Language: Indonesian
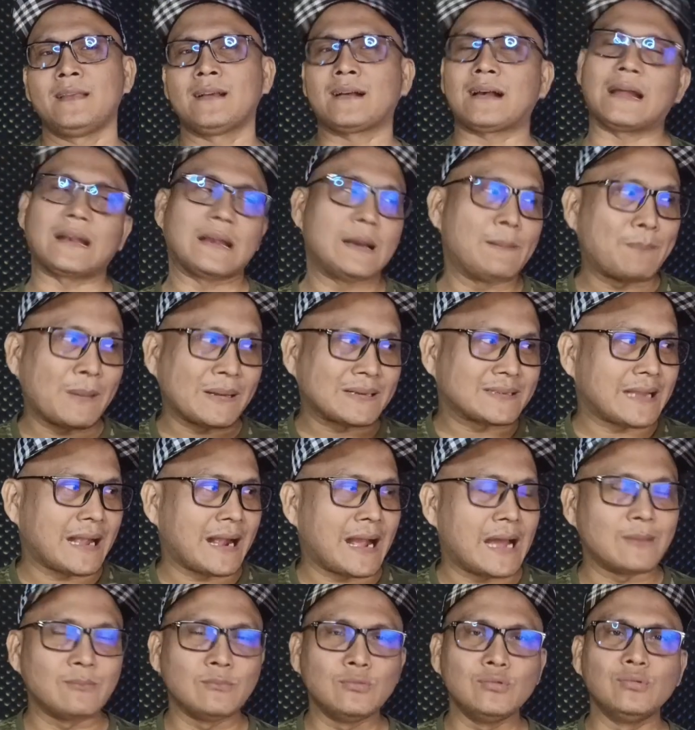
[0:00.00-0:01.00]
Karena
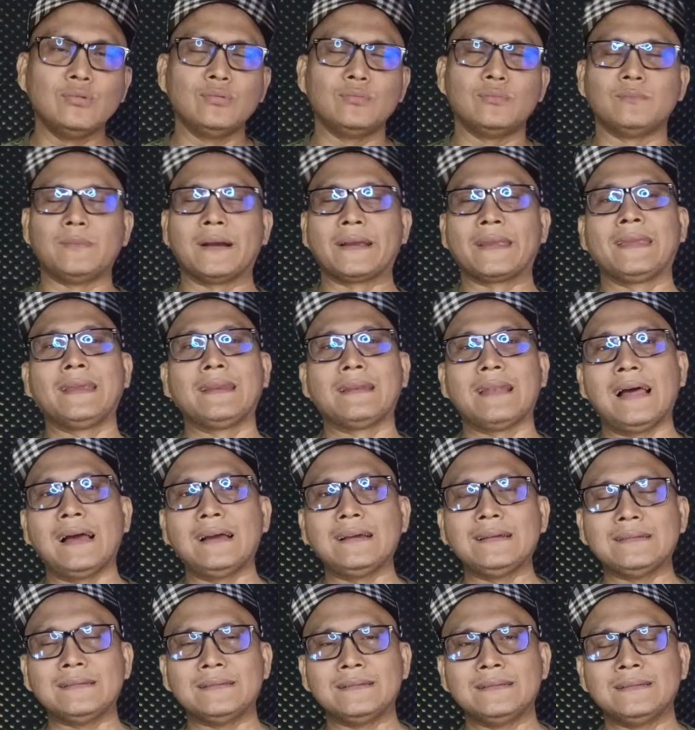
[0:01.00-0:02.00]
pasanganmu
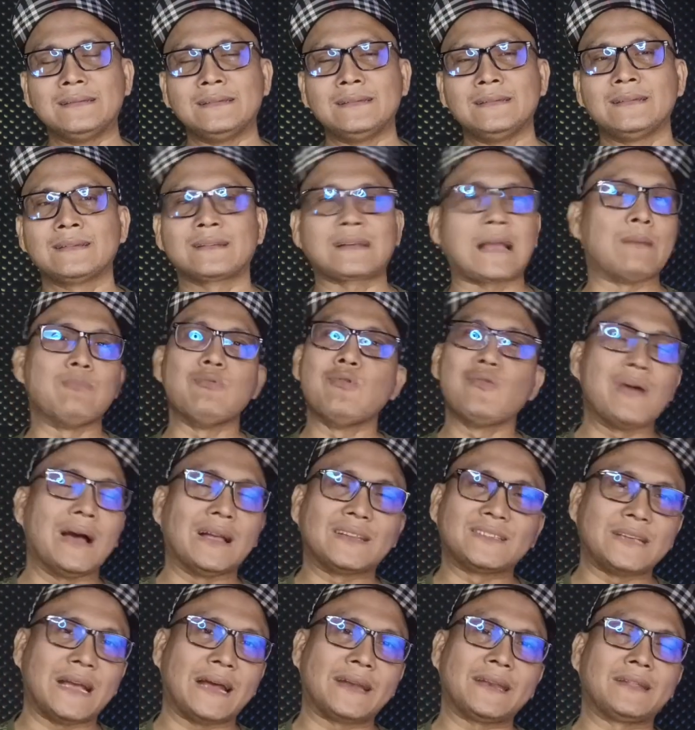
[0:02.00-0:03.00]
menghilang, kamu
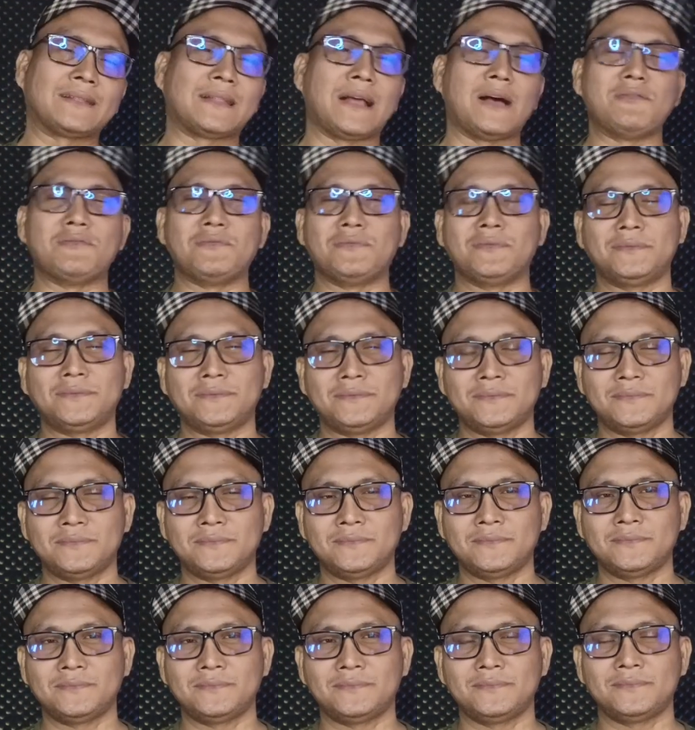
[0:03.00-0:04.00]
nggak cari tahu.
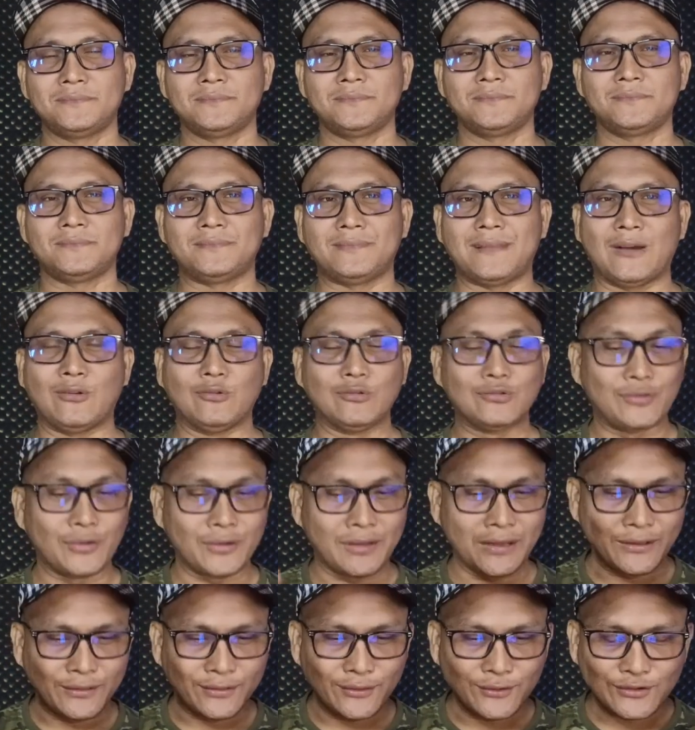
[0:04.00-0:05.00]
Nah,
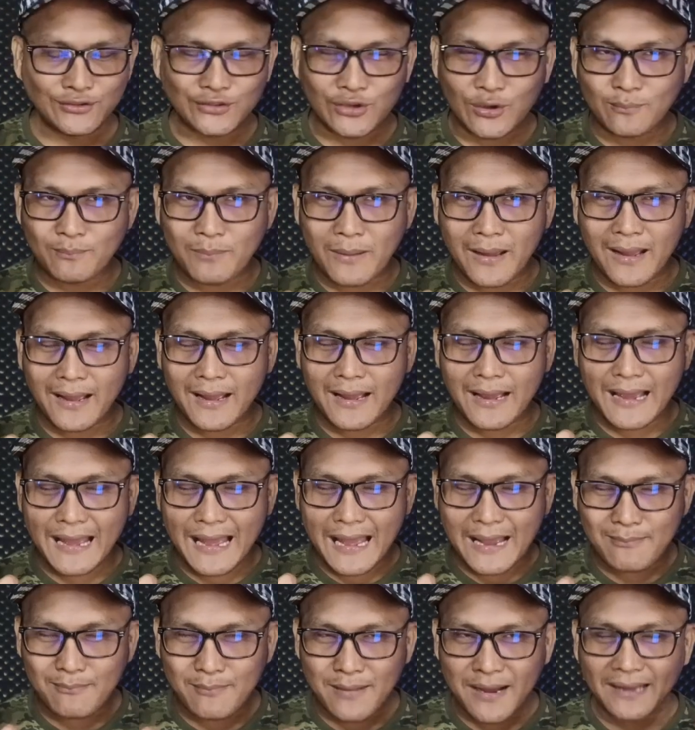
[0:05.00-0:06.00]
untuk itu coba
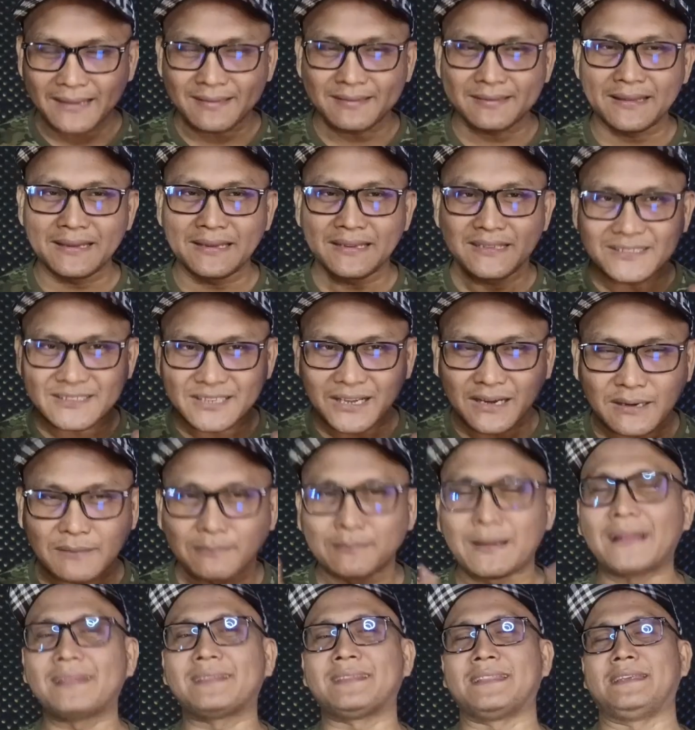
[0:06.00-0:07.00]
amati,
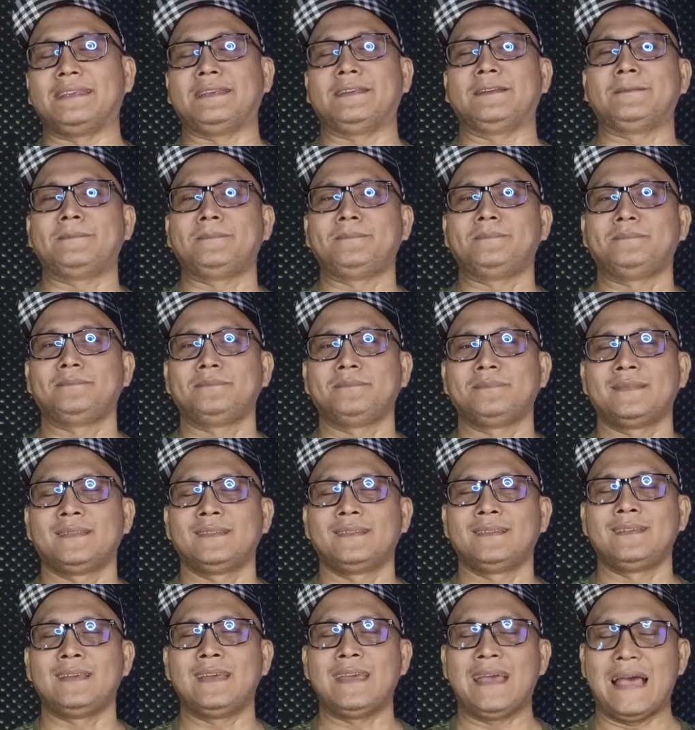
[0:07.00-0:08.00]
cermati.
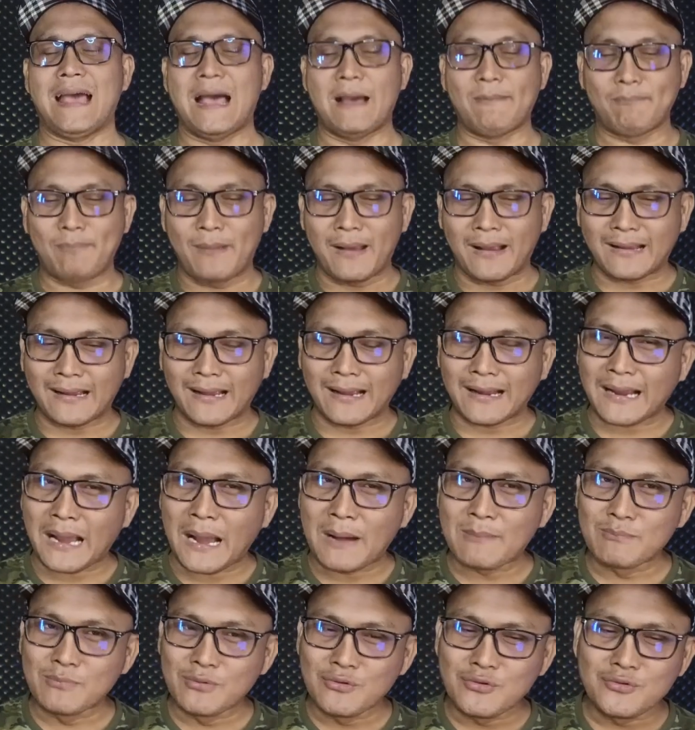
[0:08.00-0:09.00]
Apakah
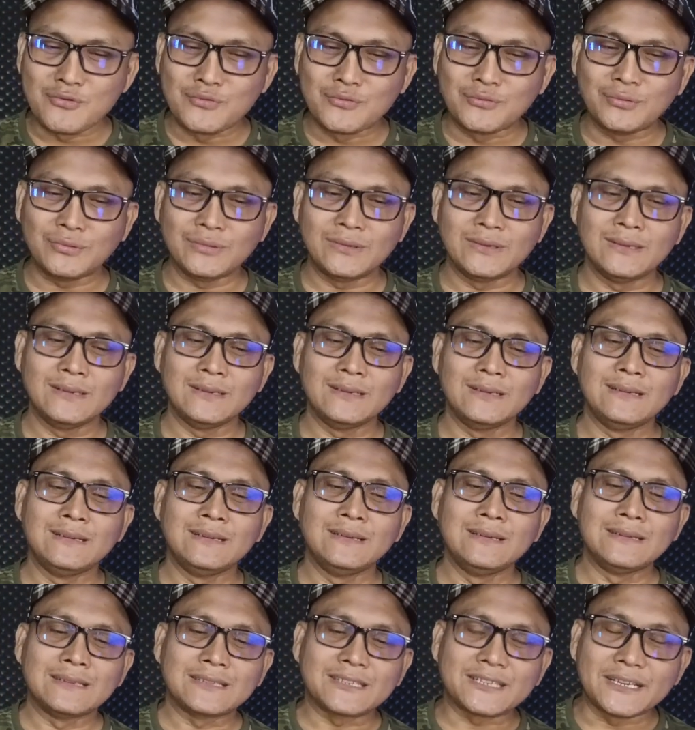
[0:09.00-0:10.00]
kamu
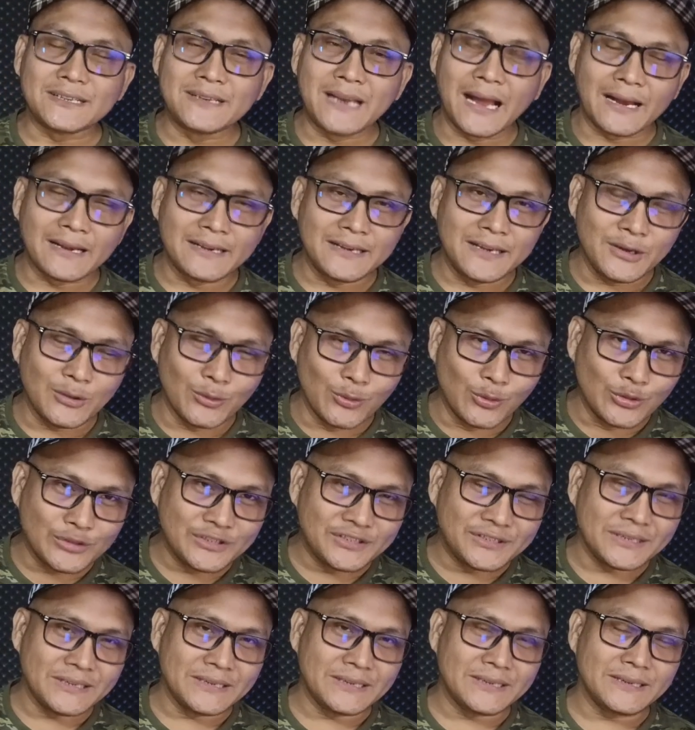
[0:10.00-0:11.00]
sedang
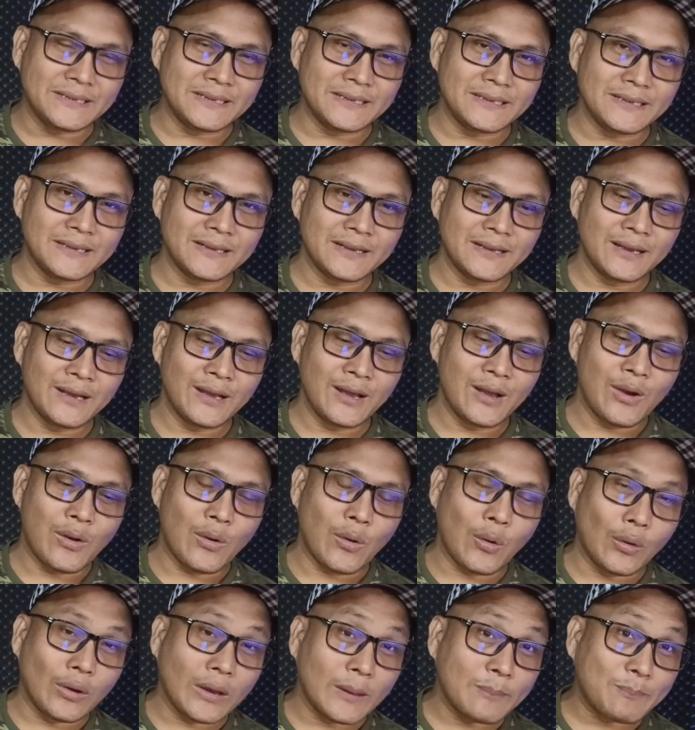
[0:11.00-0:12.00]
diuji
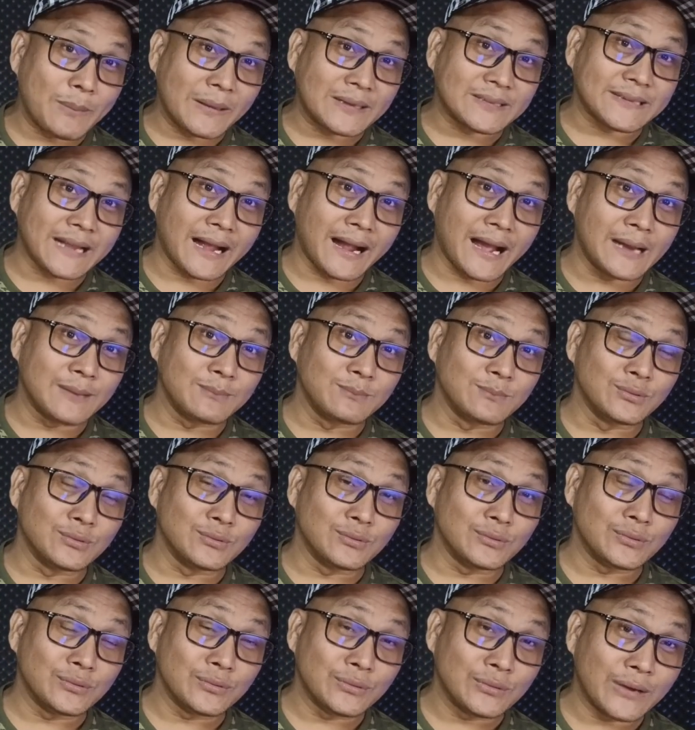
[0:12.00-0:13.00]
oleh pasanganmu
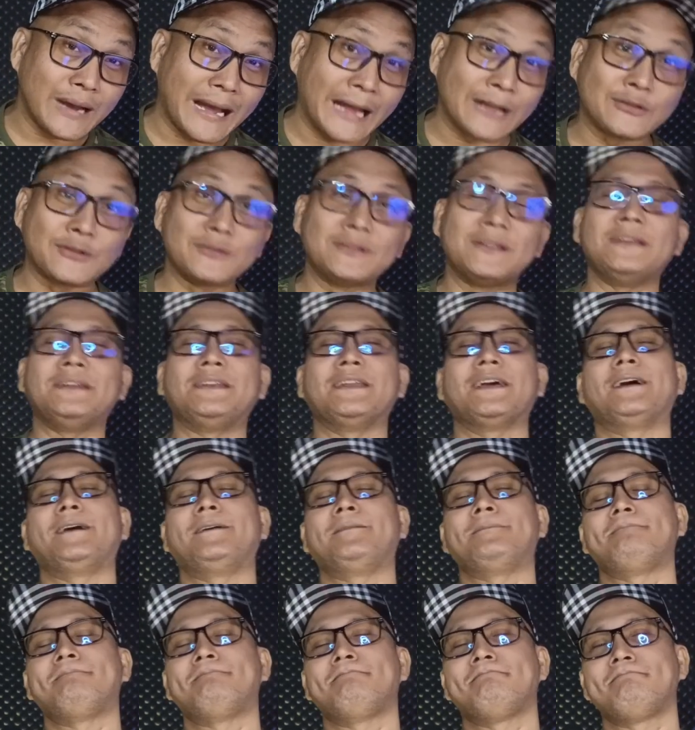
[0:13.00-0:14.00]
atau tidak.
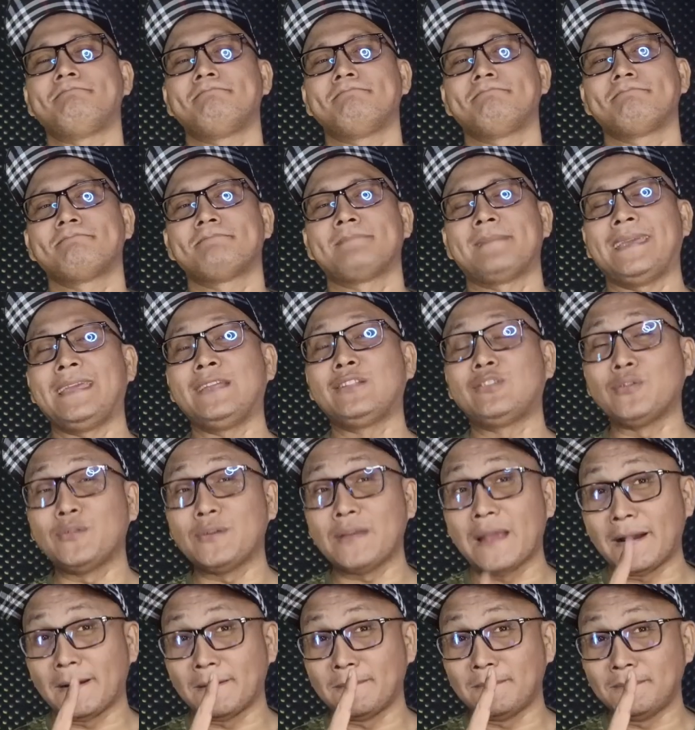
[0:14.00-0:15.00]
Itu
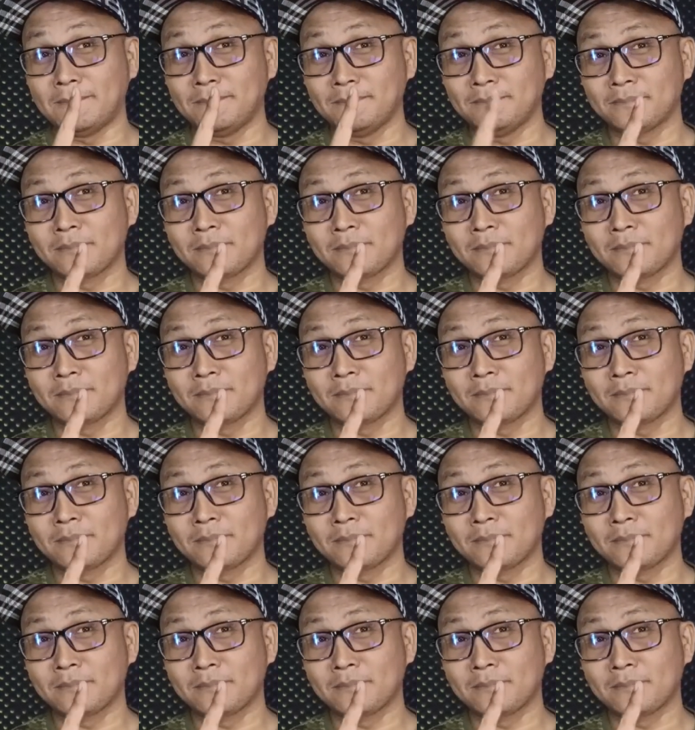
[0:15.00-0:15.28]
yang